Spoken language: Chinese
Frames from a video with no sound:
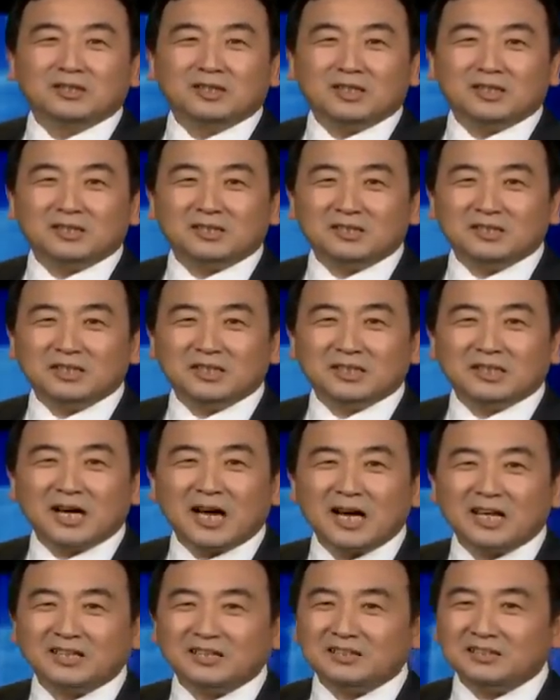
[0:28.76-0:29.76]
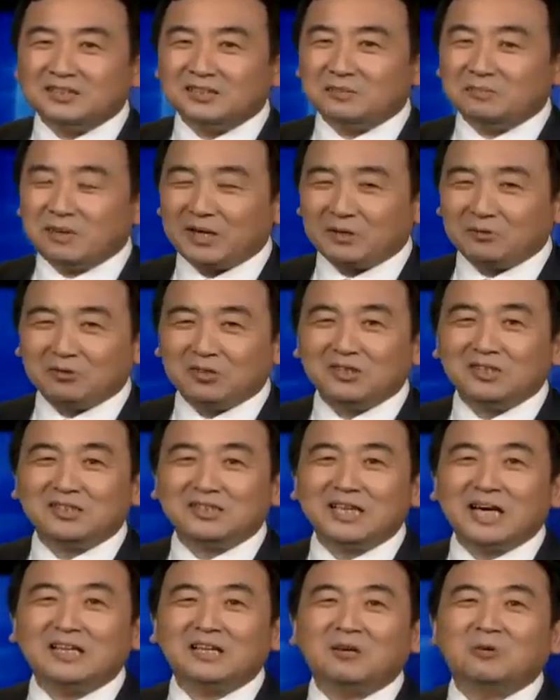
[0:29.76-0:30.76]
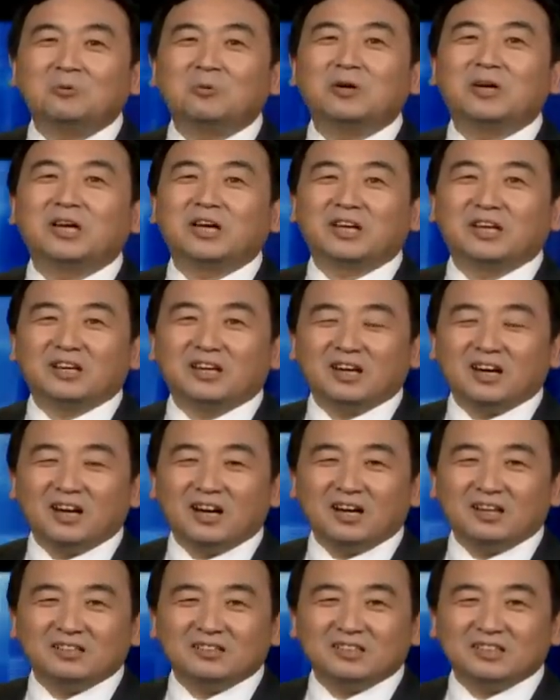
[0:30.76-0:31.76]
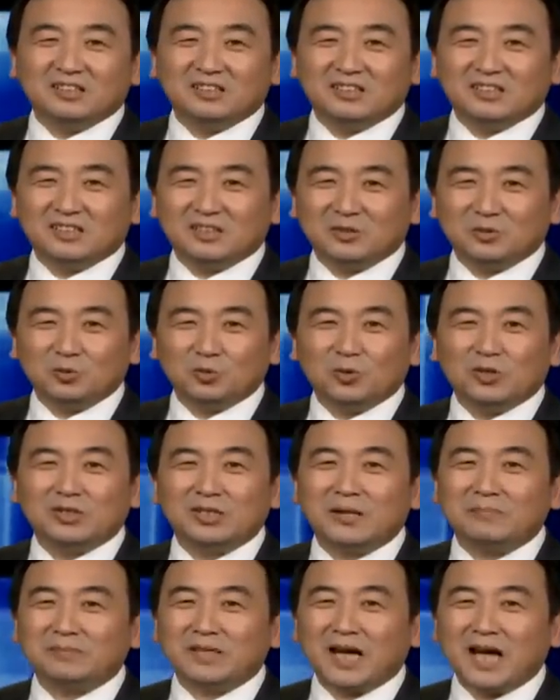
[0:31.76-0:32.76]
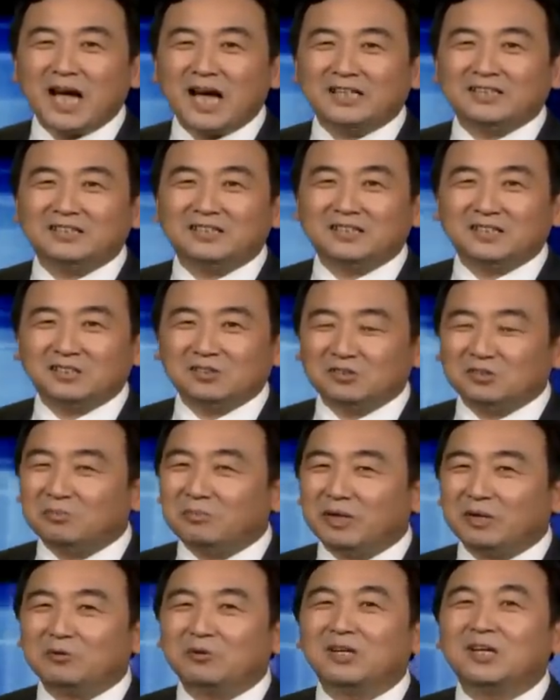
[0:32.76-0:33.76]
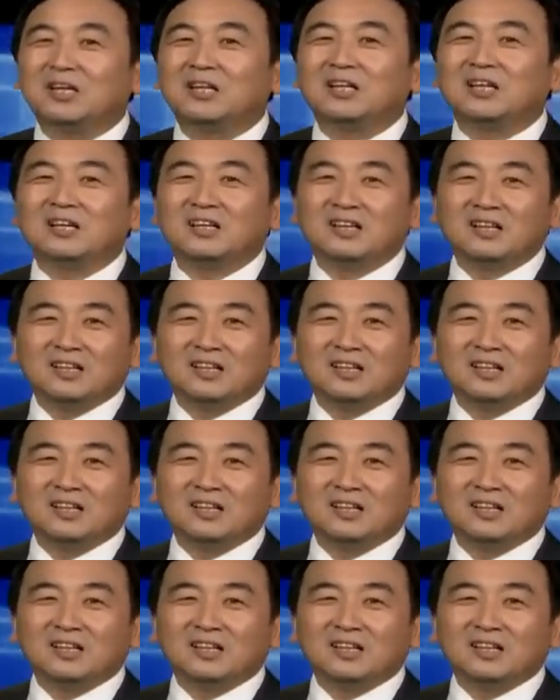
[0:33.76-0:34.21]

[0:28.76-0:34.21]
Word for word: 那实际开的是美国人的家长会啊，这个很多他们的孩子呢都是美国人，